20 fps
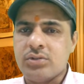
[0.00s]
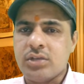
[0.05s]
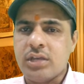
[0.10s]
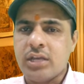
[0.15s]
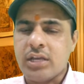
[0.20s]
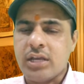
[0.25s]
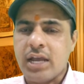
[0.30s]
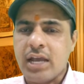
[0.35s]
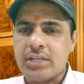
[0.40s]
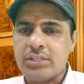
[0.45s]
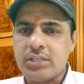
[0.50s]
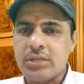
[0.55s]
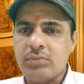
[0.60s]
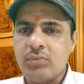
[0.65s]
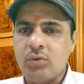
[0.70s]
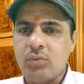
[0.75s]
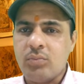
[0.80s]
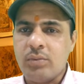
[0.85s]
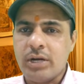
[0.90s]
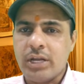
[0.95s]
कि भी
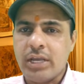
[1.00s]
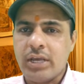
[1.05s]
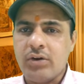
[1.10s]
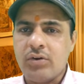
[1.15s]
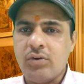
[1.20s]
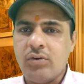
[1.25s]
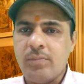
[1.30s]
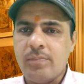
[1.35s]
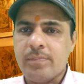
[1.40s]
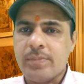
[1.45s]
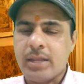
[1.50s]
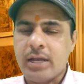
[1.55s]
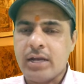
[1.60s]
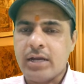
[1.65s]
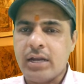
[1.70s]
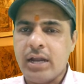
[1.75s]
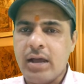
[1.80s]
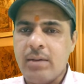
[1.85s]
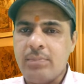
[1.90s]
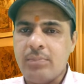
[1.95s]
उम्र के हों
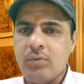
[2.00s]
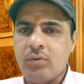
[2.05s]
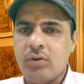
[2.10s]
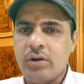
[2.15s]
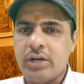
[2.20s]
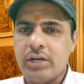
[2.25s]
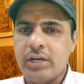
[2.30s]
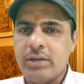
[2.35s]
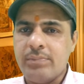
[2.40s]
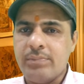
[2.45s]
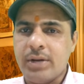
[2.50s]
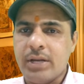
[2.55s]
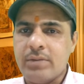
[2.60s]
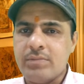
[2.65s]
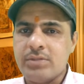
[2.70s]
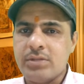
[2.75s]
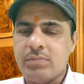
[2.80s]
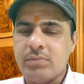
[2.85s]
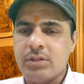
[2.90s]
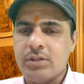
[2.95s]
अगर आप ऑलरेडी प्रेम
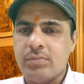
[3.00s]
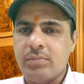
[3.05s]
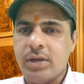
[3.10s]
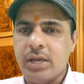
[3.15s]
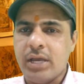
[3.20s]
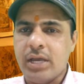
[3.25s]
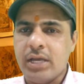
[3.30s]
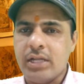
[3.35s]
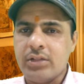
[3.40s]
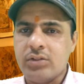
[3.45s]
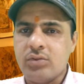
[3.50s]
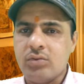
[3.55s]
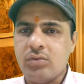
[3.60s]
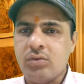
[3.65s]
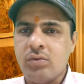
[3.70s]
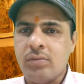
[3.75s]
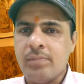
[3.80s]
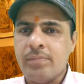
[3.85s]
संबंध में हैं तो